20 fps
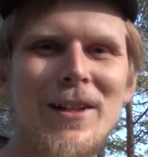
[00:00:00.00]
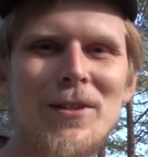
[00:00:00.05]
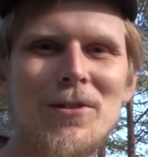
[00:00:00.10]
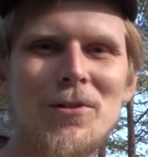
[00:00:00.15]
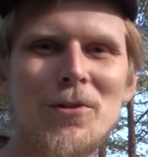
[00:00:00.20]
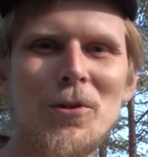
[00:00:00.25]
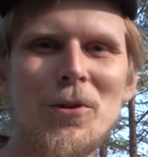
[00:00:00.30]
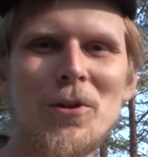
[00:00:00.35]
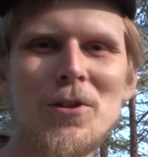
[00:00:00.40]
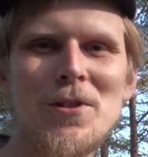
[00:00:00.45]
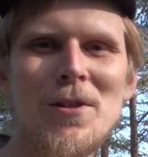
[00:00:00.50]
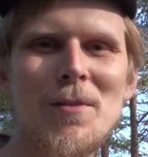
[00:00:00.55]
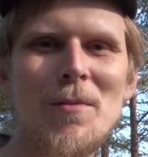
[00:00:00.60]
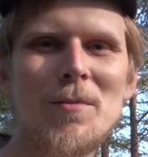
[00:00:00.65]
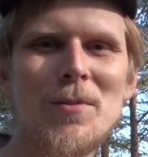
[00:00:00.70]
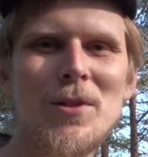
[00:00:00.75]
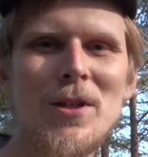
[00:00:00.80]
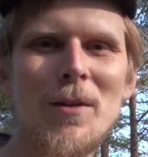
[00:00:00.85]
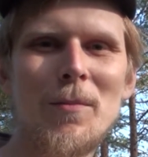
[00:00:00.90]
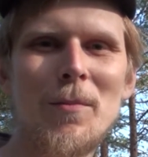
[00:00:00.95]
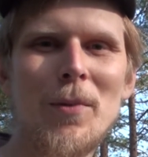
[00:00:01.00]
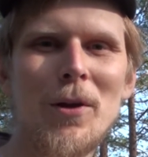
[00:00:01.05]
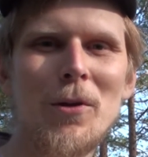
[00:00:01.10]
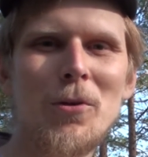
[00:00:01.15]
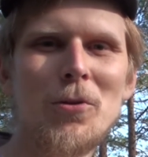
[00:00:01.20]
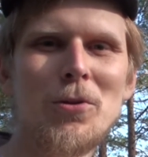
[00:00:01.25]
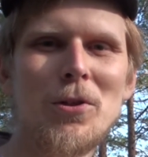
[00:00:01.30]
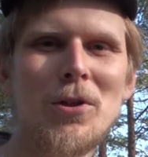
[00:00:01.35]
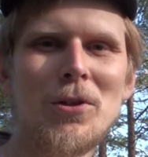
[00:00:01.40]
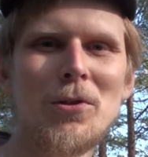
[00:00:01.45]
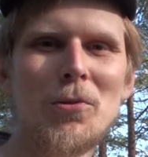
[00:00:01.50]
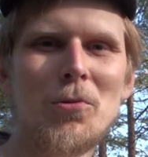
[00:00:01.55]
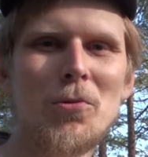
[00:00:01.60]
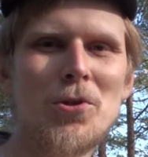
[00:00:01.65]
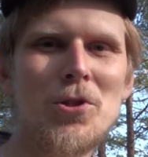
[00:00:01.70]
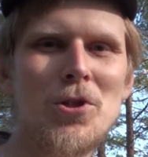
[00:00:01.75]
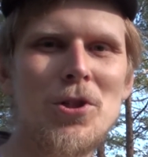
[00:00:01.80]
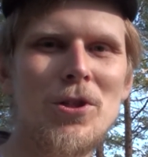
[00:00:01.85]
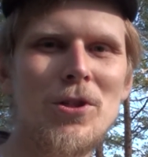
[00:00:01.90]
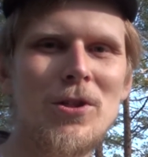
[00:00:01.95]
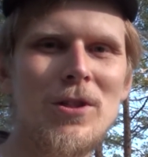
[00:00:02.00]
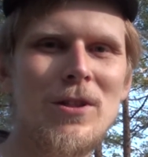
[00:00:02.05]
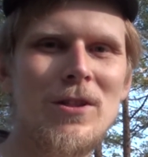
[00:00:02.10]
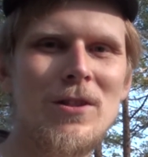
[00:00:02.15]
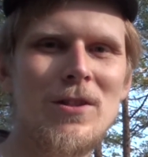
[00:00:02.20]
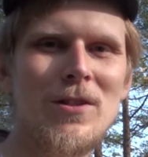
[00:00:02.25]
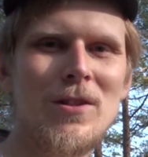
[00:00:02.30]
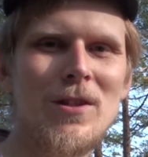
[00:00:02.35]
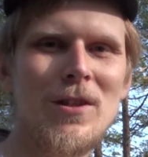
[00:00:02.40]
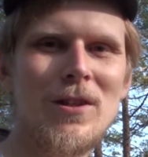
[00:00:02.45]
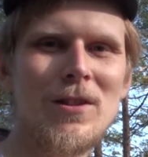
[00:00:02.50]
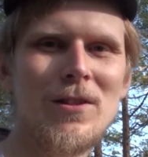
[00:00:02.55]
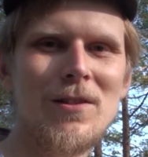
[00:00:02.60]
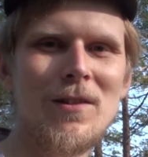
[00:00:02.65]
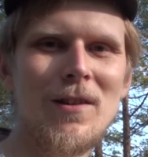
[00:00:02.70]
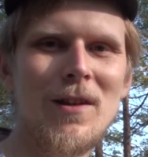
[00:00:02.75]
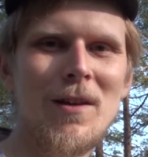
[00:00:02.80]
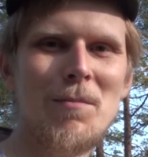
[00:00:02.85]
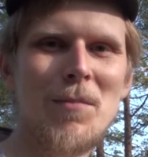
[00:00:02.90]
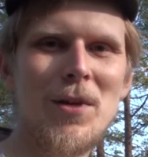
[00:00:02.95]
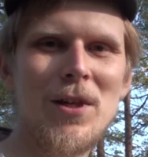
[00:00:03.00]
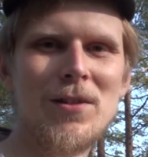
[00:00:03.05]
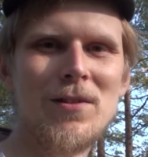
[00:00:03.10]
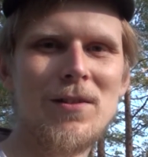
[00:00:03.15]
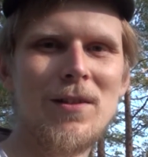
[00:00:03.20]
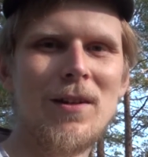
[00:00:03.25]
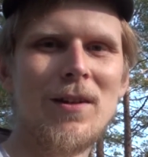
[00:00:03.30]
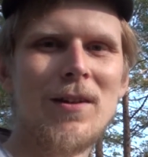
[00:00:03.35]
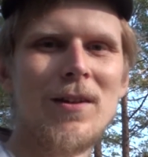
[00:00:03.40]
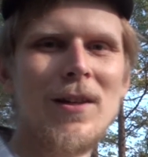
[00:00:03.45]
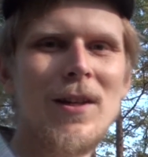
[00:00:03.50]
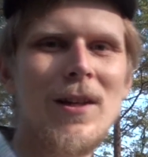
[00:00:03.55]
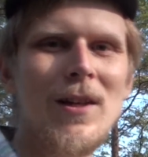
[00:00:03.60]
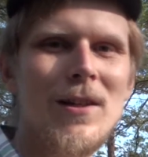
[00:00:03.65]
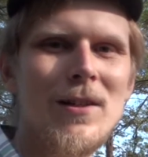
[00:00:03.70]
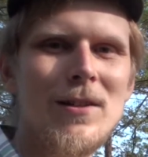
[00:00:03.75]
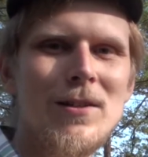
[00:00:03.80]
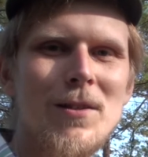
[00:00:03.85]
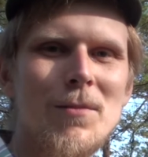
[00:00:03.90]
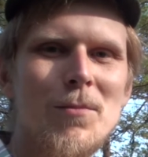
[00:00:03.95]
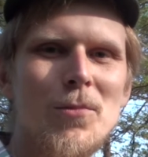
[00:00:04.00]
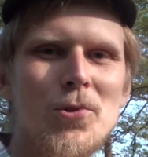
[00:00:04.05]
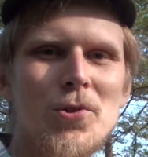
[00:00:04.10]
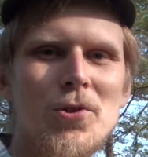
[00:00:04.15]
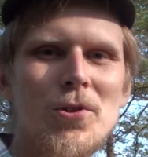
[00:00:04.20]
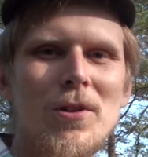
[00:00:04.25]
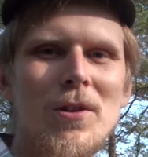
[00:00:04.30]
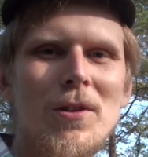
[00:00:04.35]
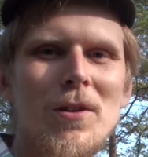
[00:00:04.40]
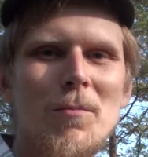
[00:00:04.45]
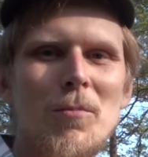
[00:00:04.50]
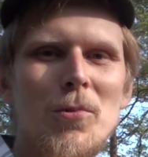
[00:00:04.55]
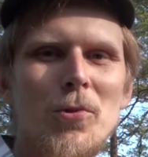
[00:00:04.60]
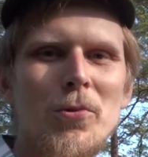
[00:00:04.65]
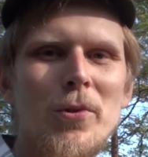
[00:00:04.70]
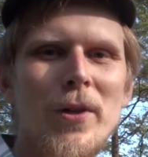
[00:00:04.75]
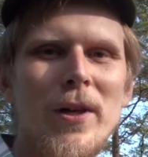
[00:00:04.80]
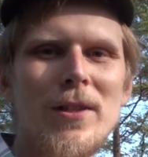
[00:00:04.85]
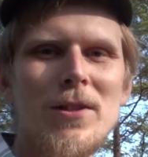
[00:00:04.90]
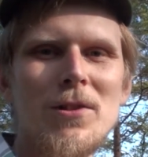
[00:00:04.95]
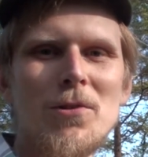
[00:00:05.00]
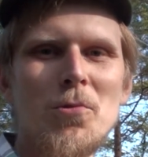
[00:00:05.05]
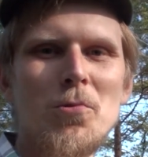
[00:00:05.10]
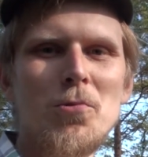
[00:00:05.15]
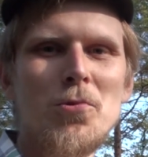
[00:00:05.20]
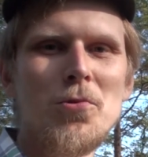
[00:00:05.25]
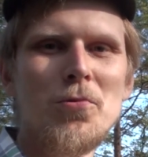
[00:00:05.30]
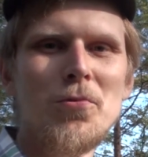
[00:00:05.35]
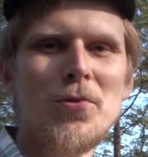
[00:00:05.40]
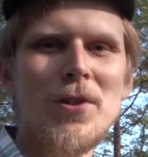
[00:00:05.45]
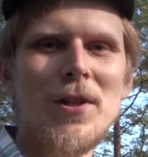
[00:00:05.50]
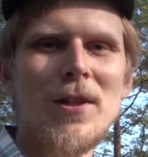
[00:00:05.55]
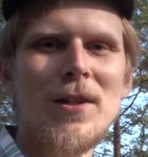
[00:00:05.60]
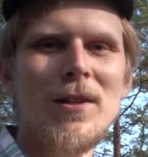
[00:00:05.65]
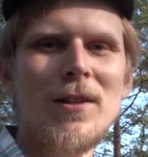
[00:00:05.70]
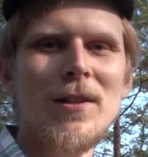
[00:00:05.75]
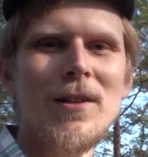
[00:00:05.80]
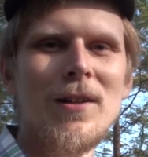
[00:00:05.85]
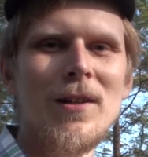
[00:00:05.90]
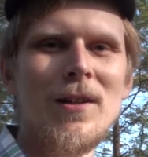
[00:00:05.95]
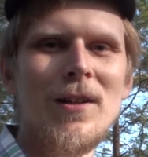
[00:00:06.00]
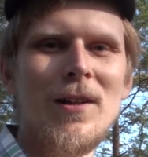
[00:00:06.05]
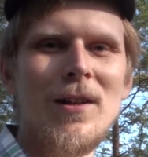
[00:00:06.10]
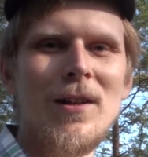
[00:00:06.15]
Но на самом деле болото это очень интересное место, где можно наблюдать кучу всяких